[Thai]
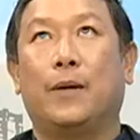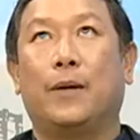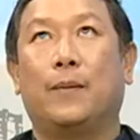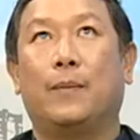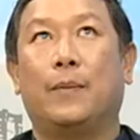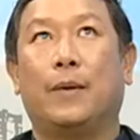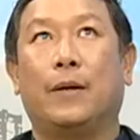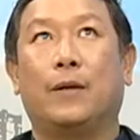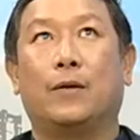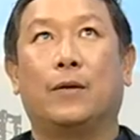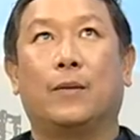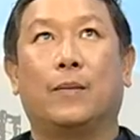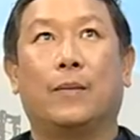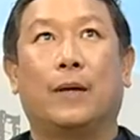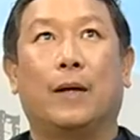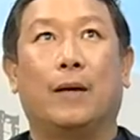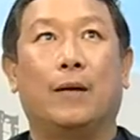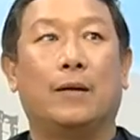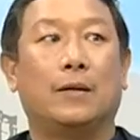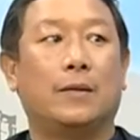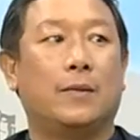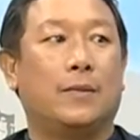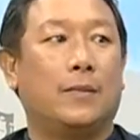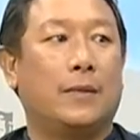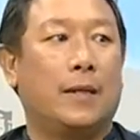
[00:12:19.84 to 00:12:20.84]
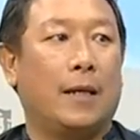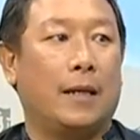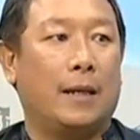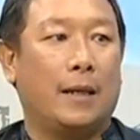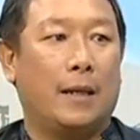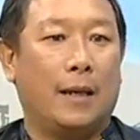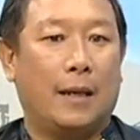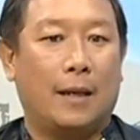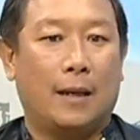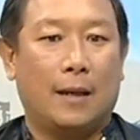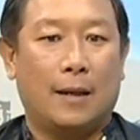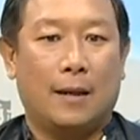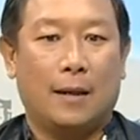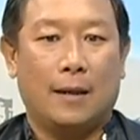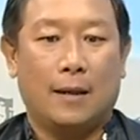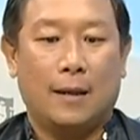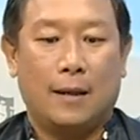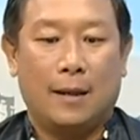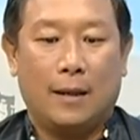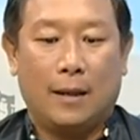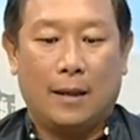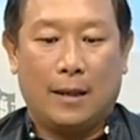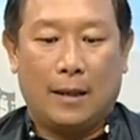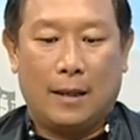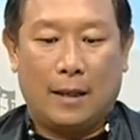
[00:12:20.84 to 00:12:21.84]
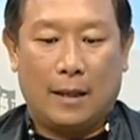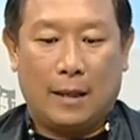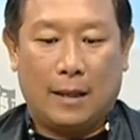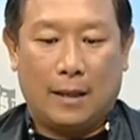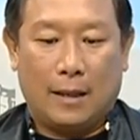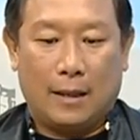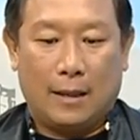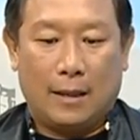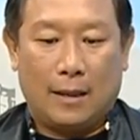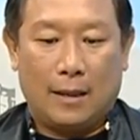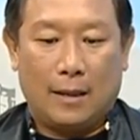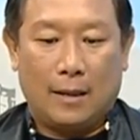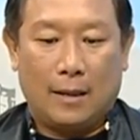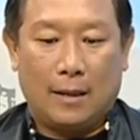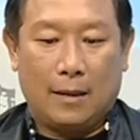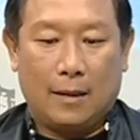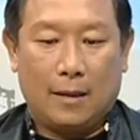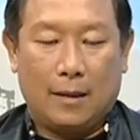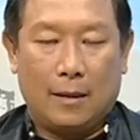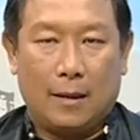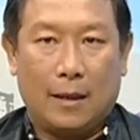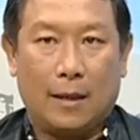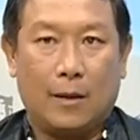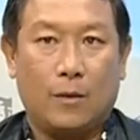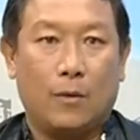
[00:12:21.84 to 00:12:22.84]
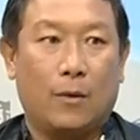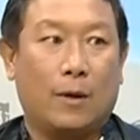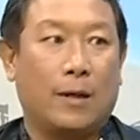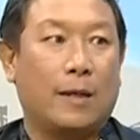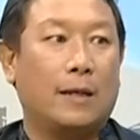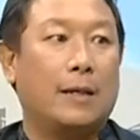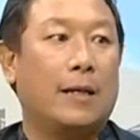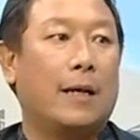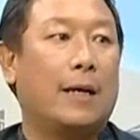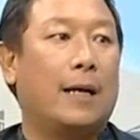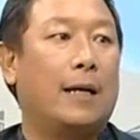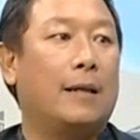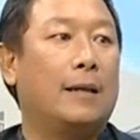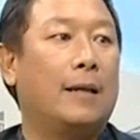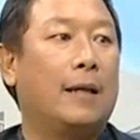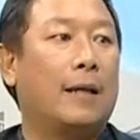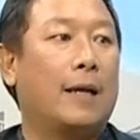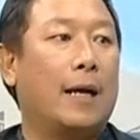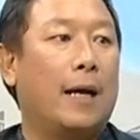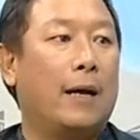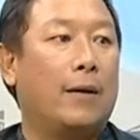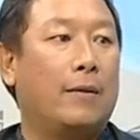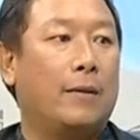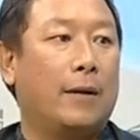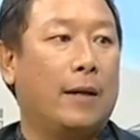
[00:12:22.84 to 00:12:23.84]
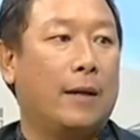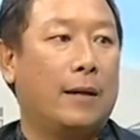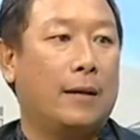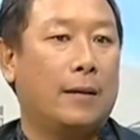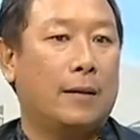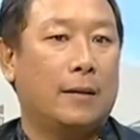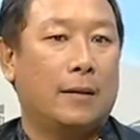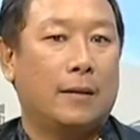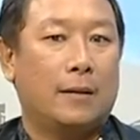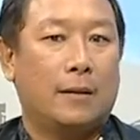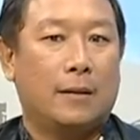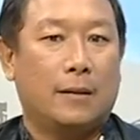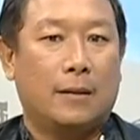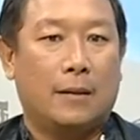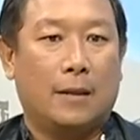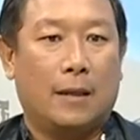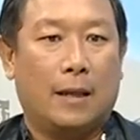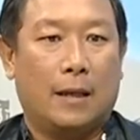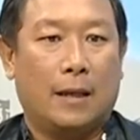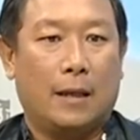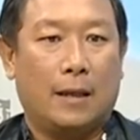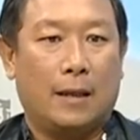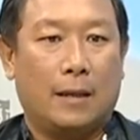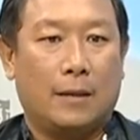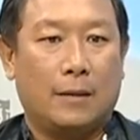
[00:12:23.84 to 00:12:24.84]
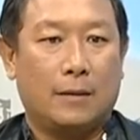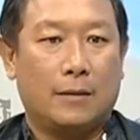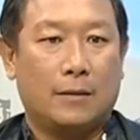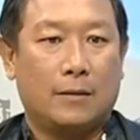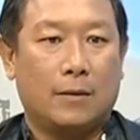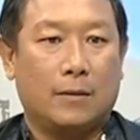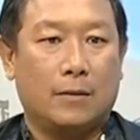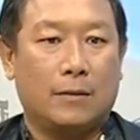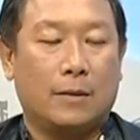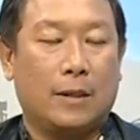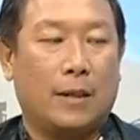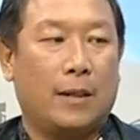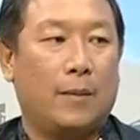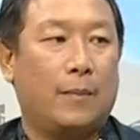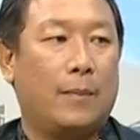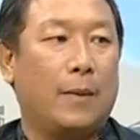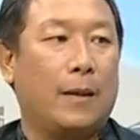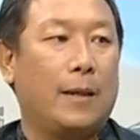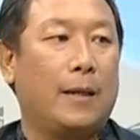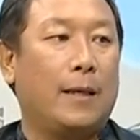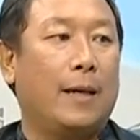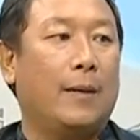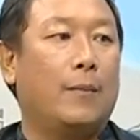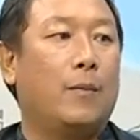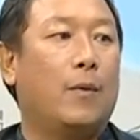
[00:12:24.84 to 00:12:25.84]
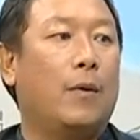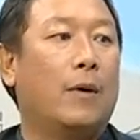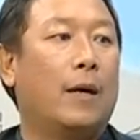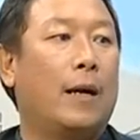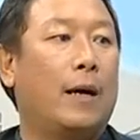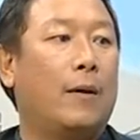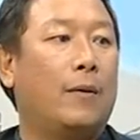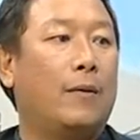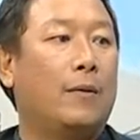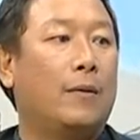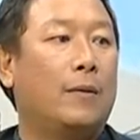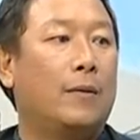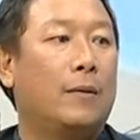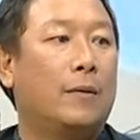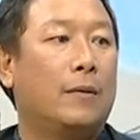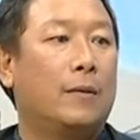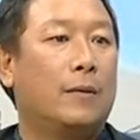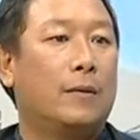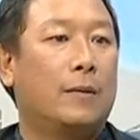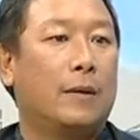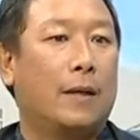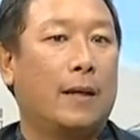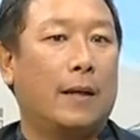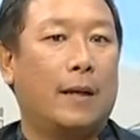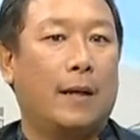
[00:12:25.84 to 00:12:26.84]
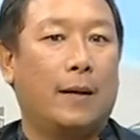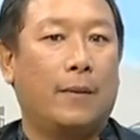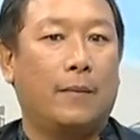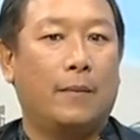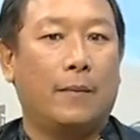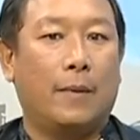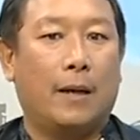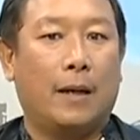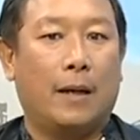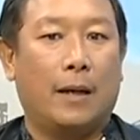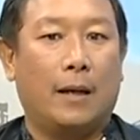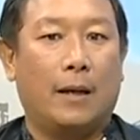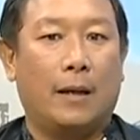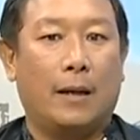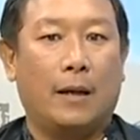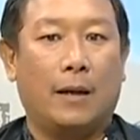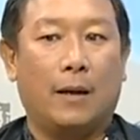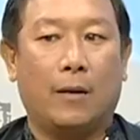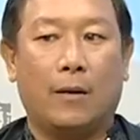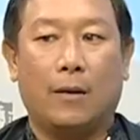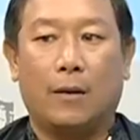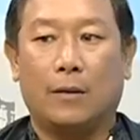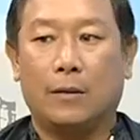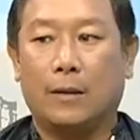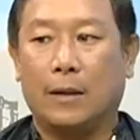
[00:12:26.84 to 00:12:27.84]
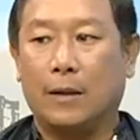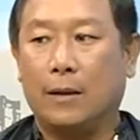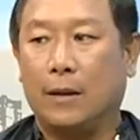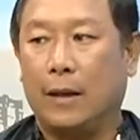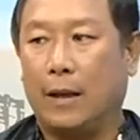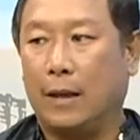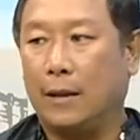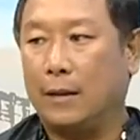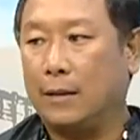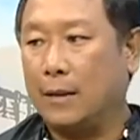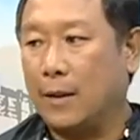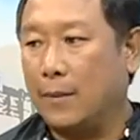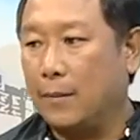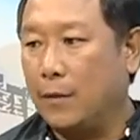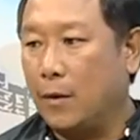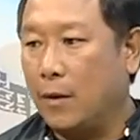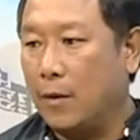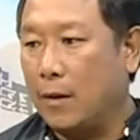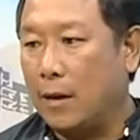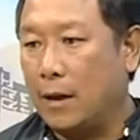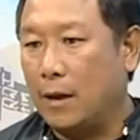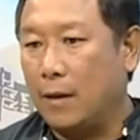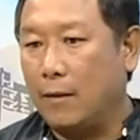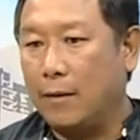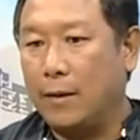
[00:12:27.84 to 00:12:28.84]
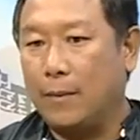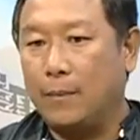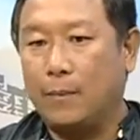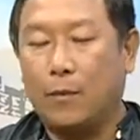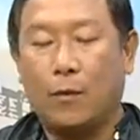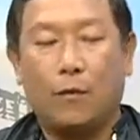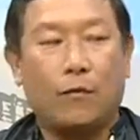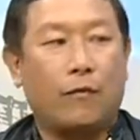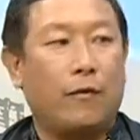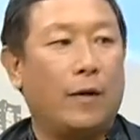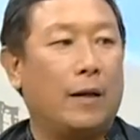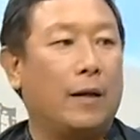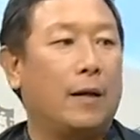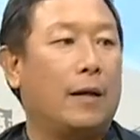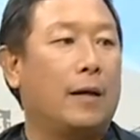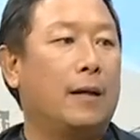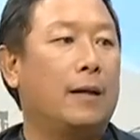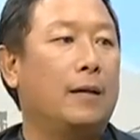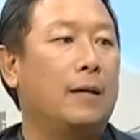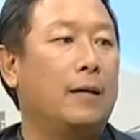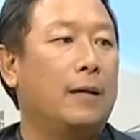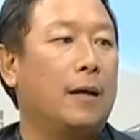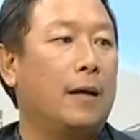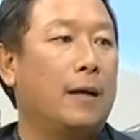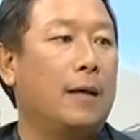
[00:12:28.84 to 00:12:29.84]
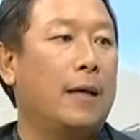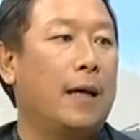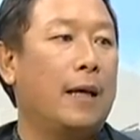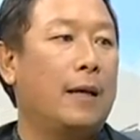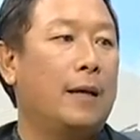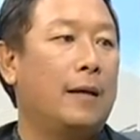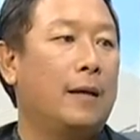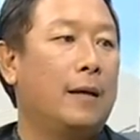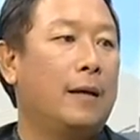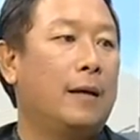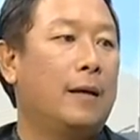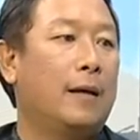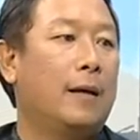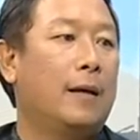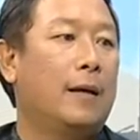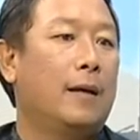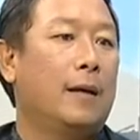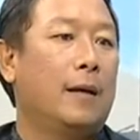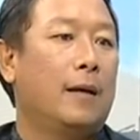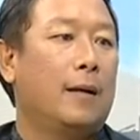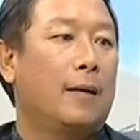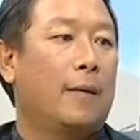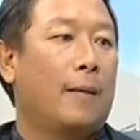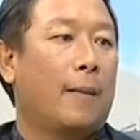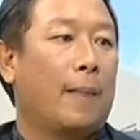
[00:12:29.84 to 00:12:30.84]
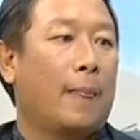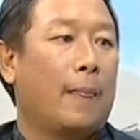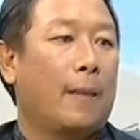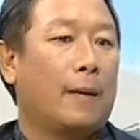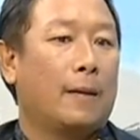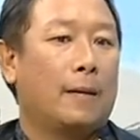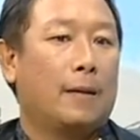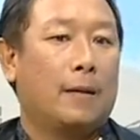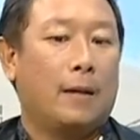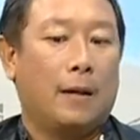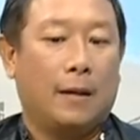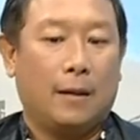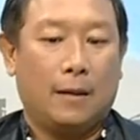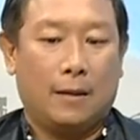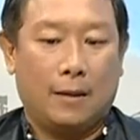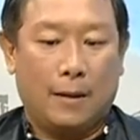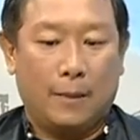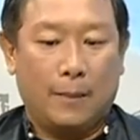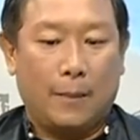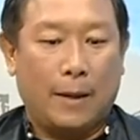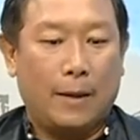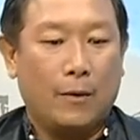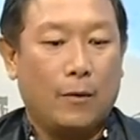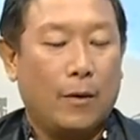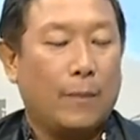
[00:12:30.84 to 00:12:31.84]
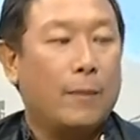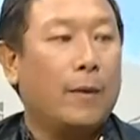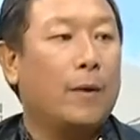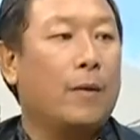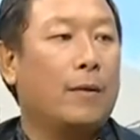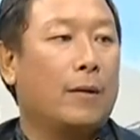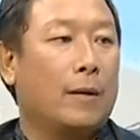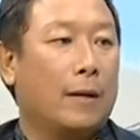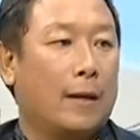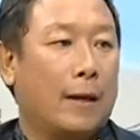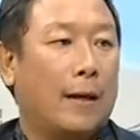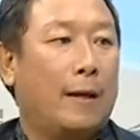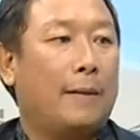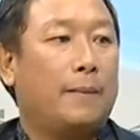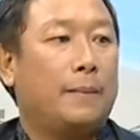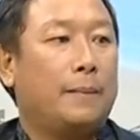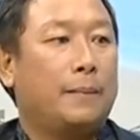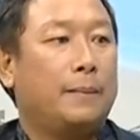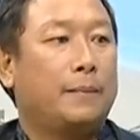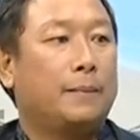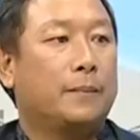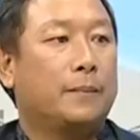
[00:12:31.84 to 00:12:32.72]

เมื่อปี 2517 เนี่ยครับในหลวงรัชกาลที่ 9 เนี่ยทรงเสด็จไปเยี่ยมพวกเรา นะครับ แล้วก็ท่านเห็นตามล่องเขาเนี่ยปลูกฟินกันเยอะแยะเลยไปเยี่ยมที่ไหน ที่ที่บ้านห้วยปลดครับ